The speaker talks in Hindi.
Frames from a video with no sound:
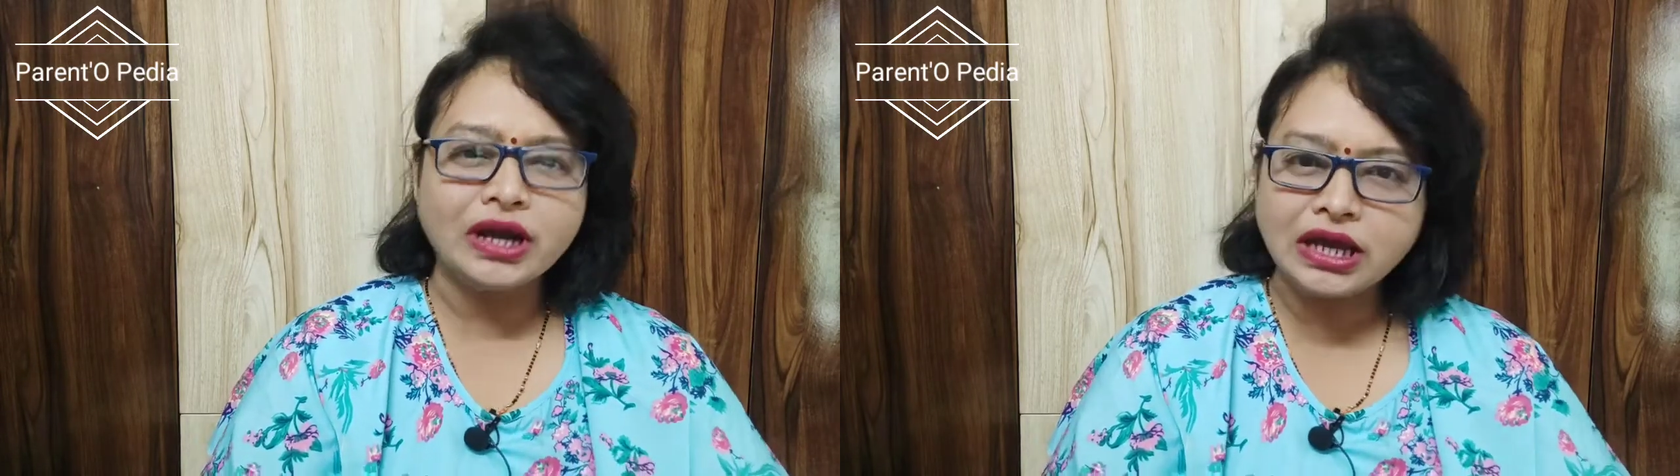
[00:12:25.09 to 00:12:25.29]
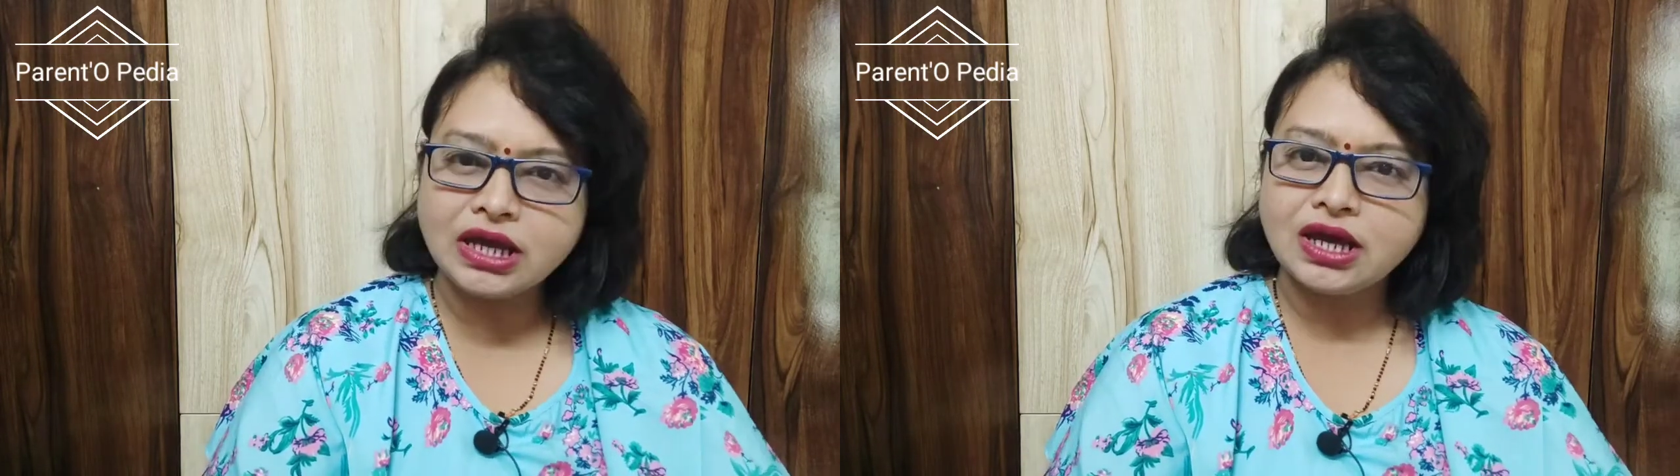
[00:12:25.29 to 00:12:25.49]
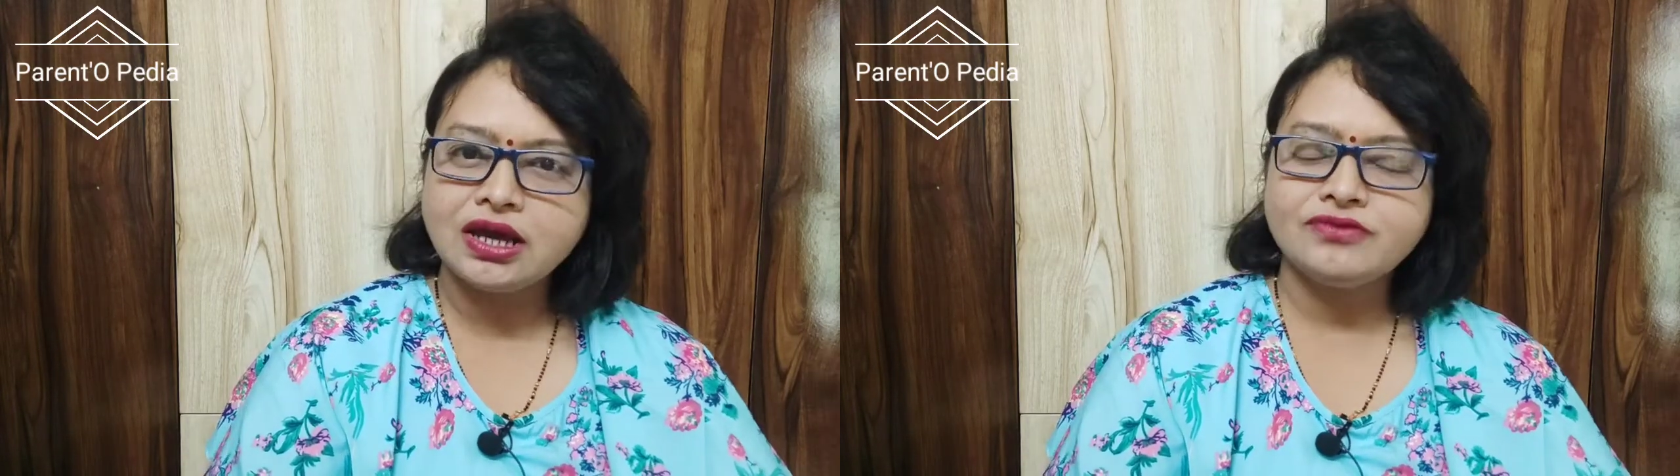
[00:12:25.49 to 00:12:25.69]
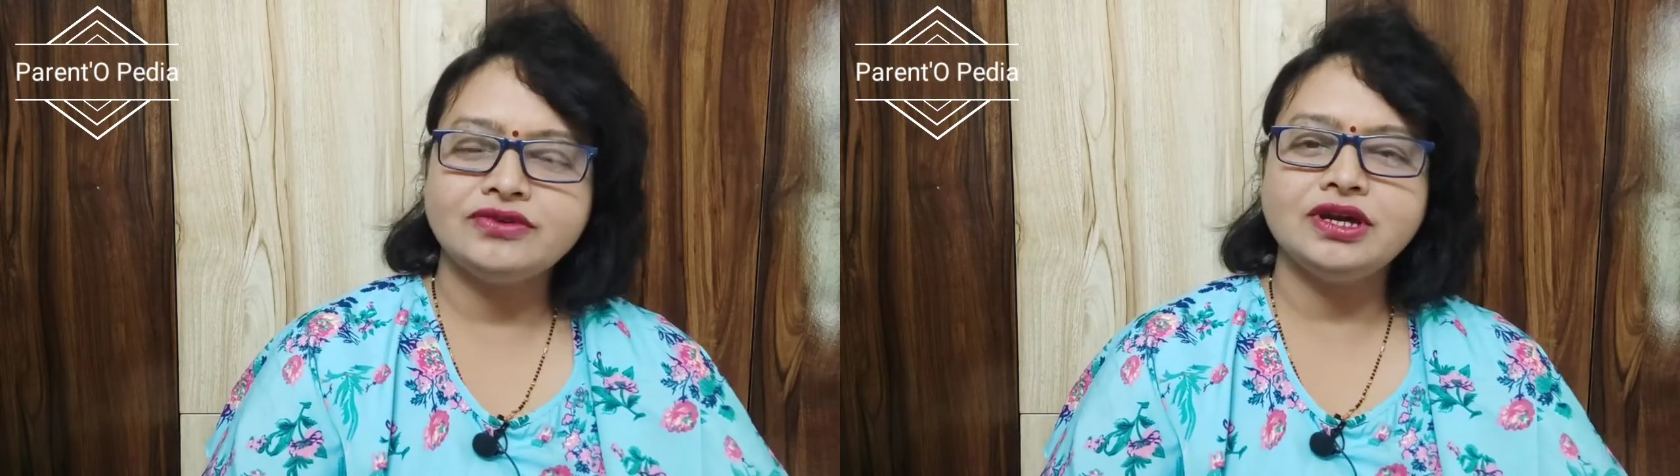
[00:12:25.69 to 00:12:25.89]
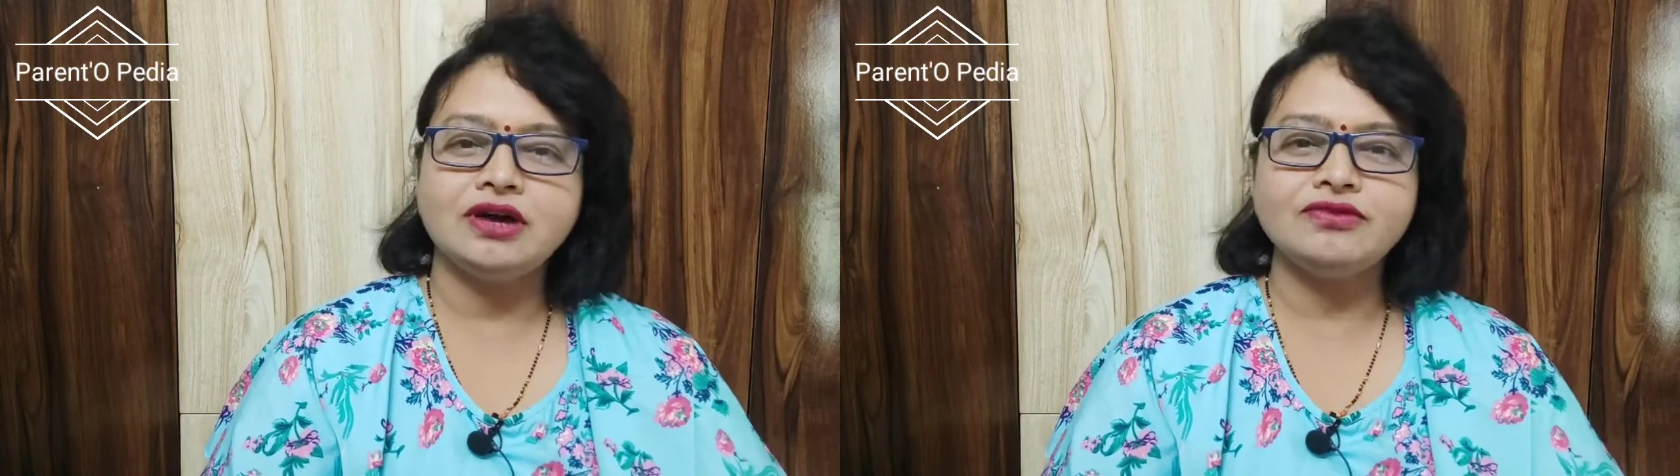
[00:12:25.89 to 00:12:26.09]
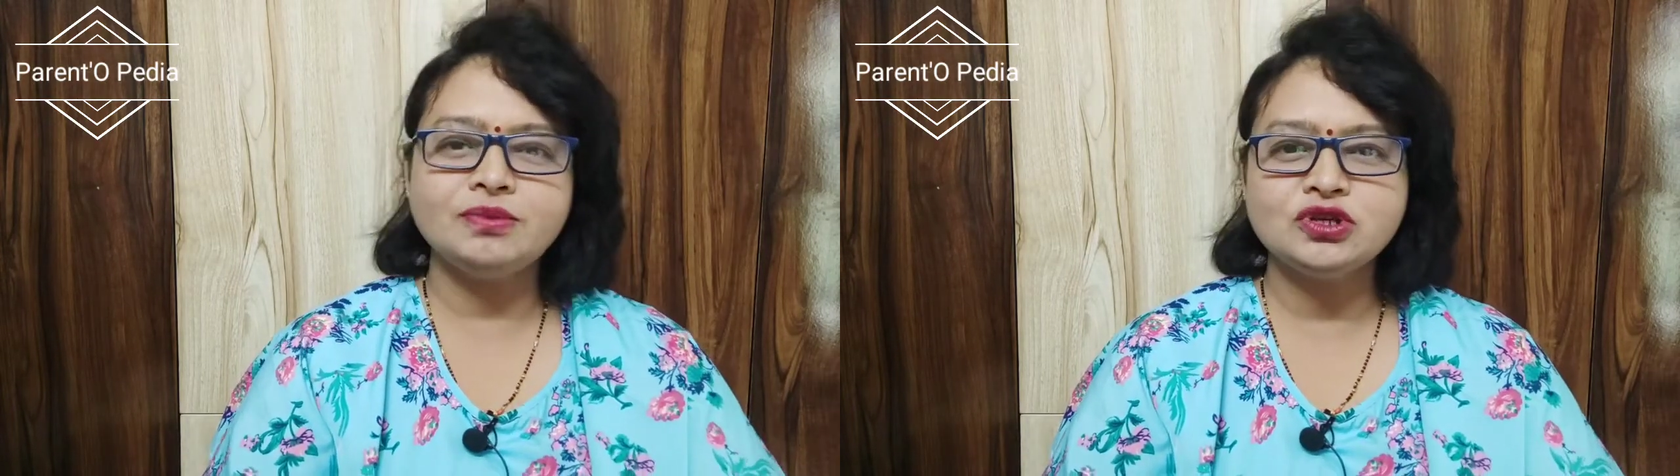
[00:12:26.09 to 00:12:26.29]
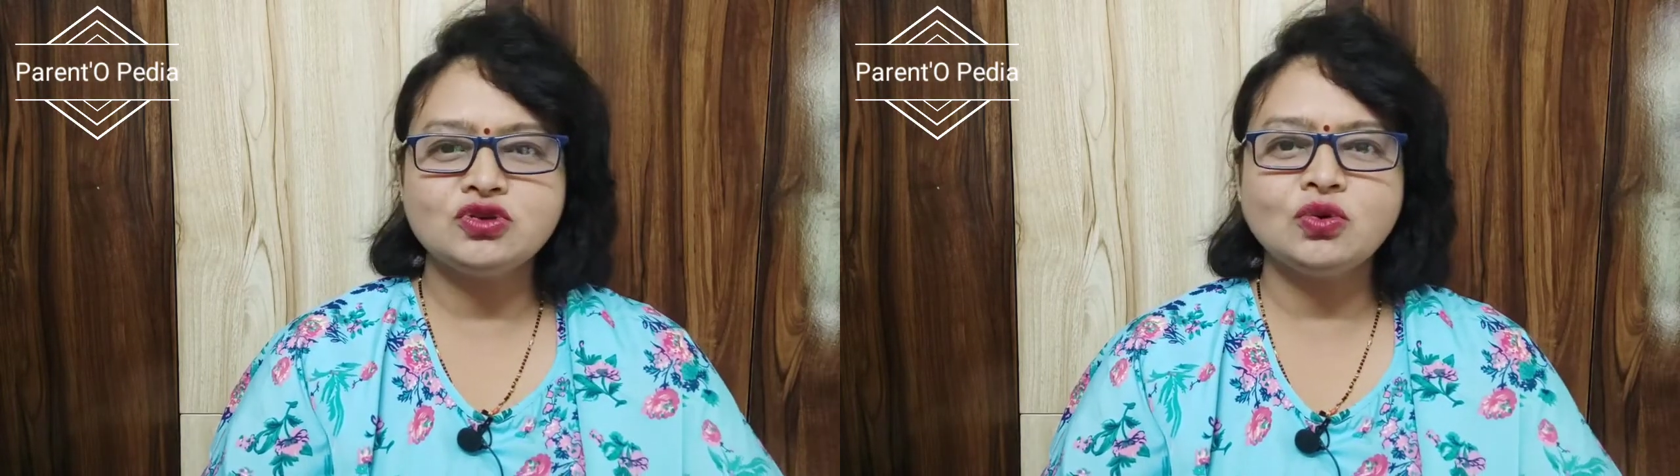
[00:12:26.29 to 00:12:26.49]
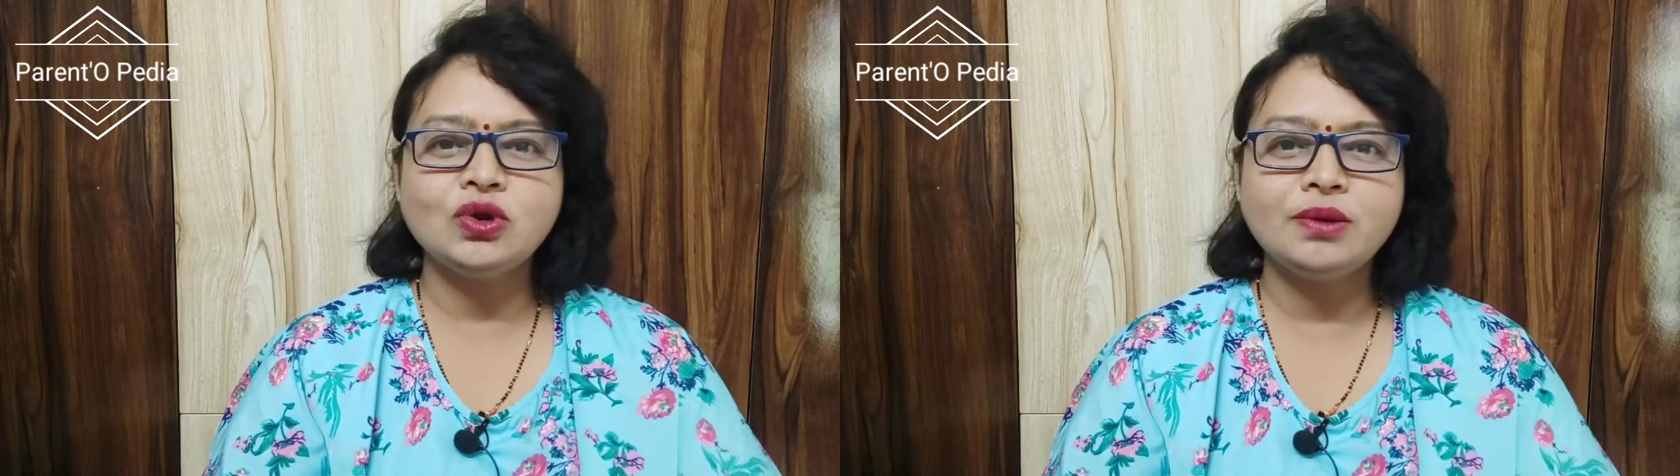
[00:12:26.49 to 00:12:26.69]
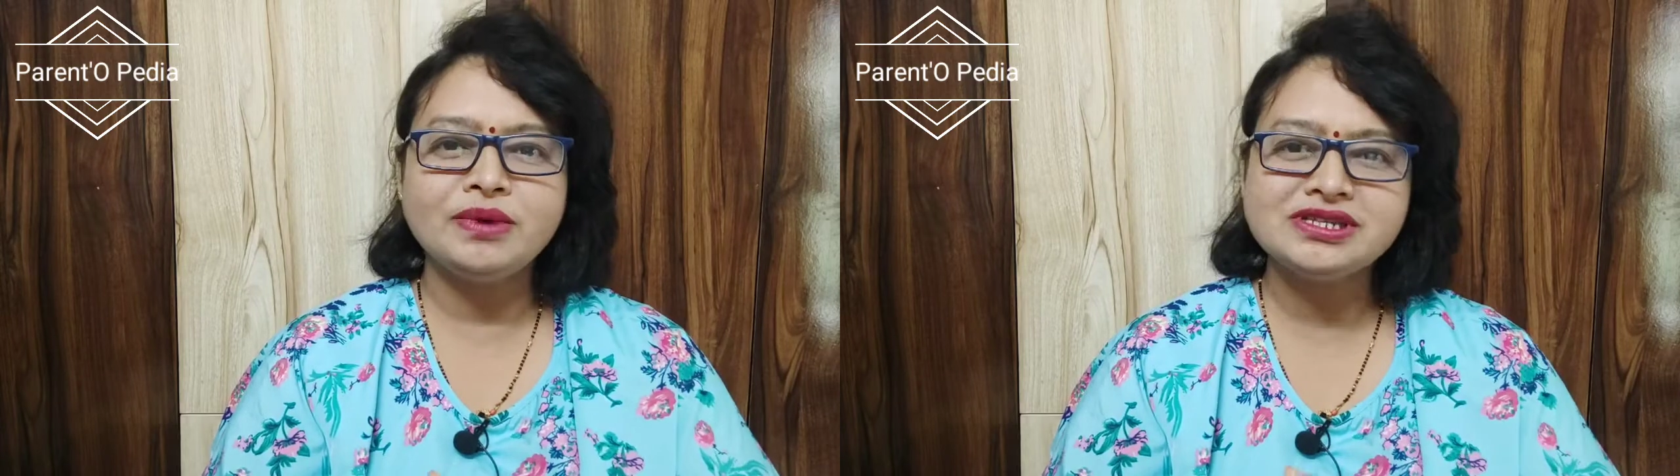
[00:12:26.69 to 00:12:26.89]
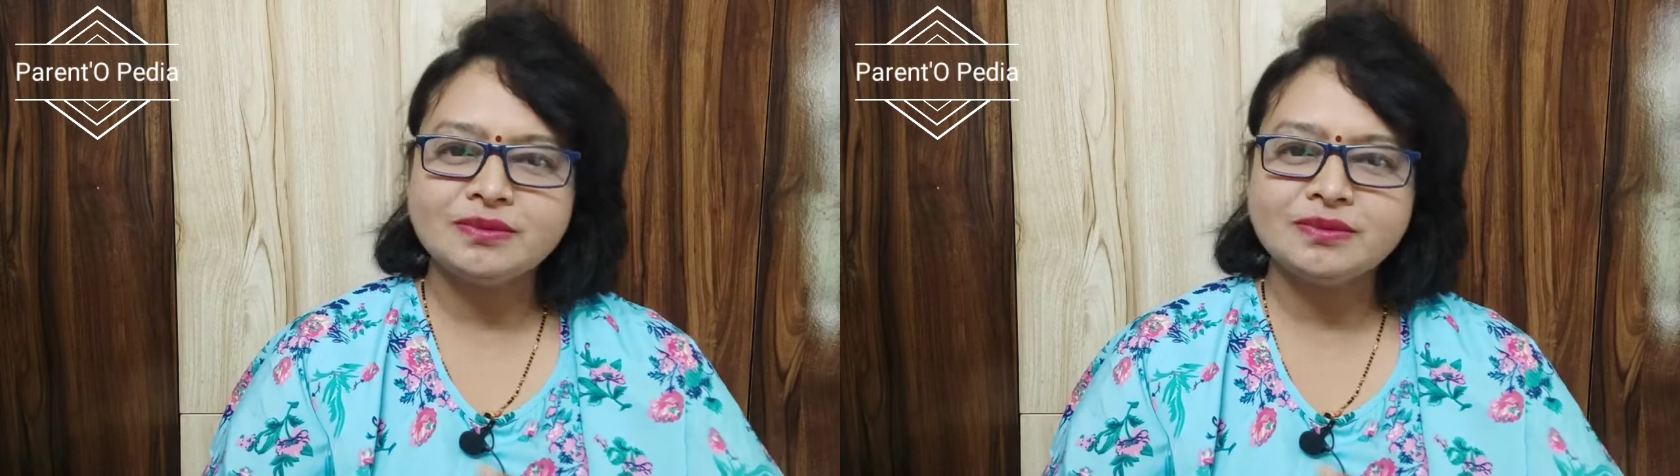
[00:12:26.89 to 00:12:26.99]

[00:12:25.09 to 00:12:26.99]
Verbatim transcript: करेंगे काफ़ी काफ़ी बच्चों को लंबा